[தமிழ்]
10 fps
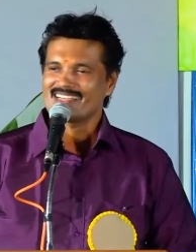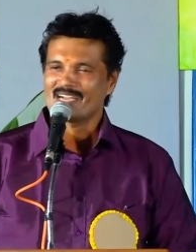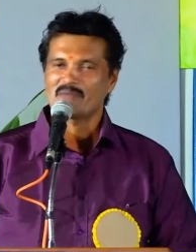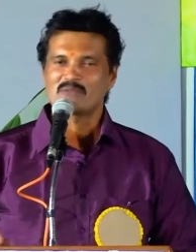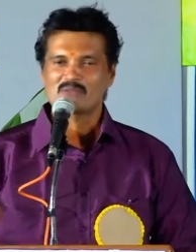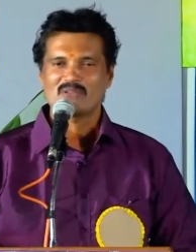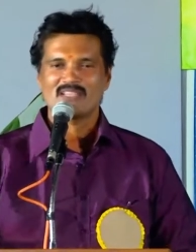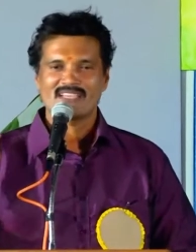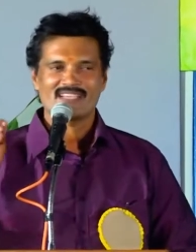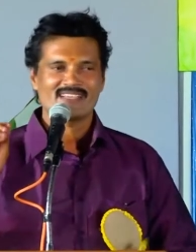அப்படின்னு
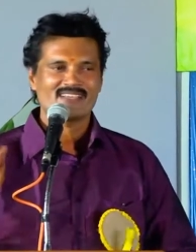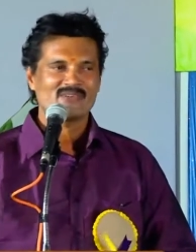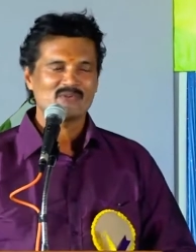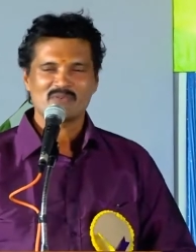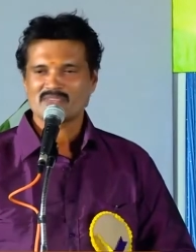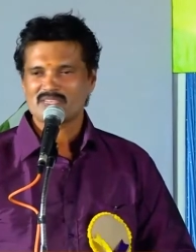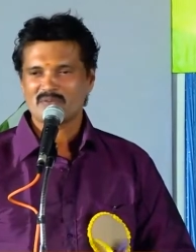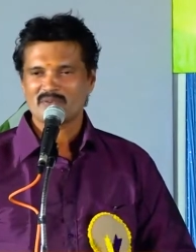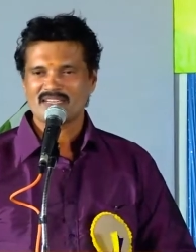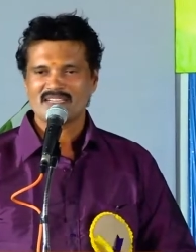சொல்லி ஒரு விஷயம்
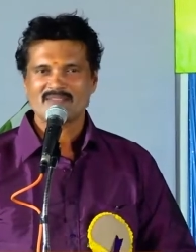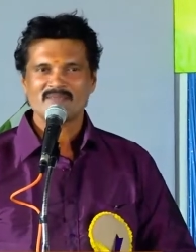அப்படின்னா